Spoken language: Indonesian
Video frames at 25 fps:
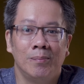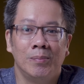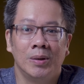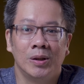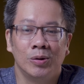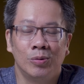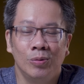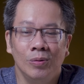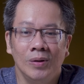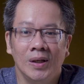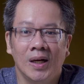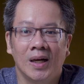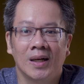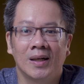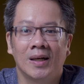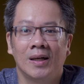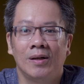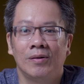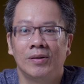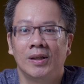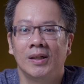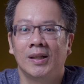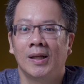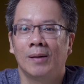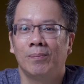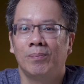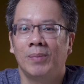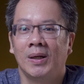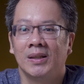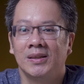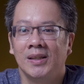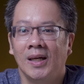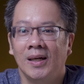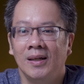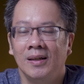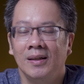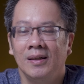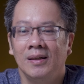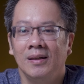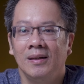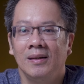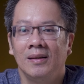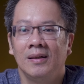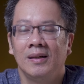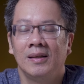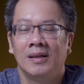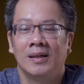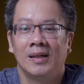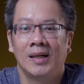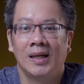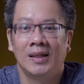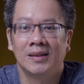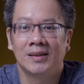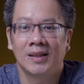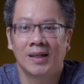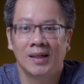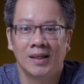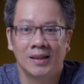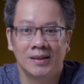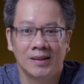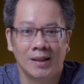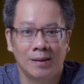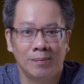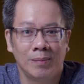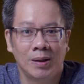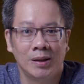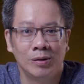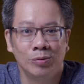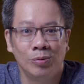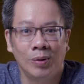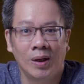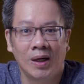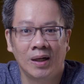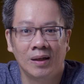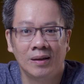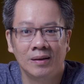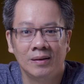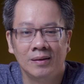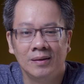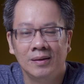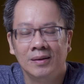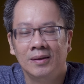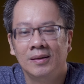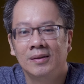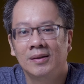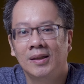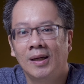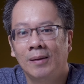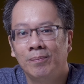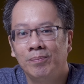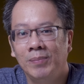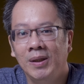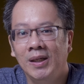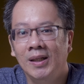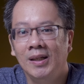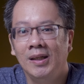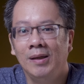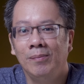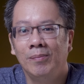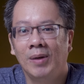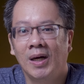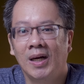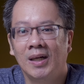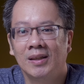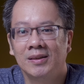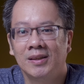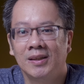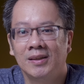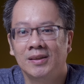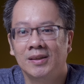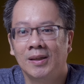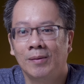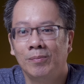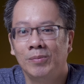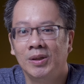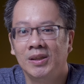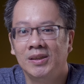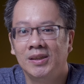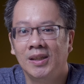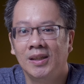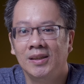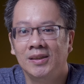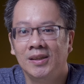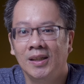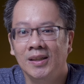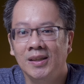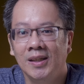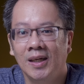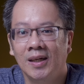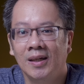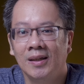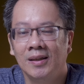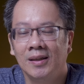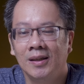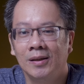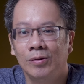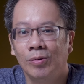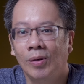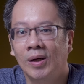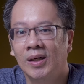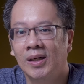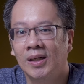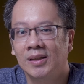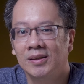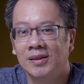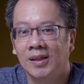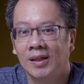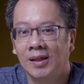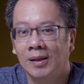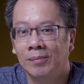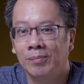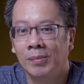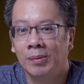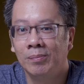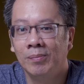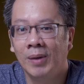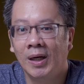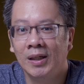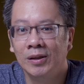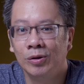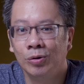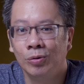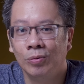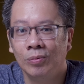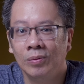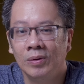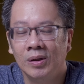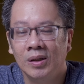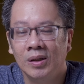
nggak berguna kalau kita pasang lensa-lensa manual. Tapi 5 axis stabilization-nya itu akan sangat membantu.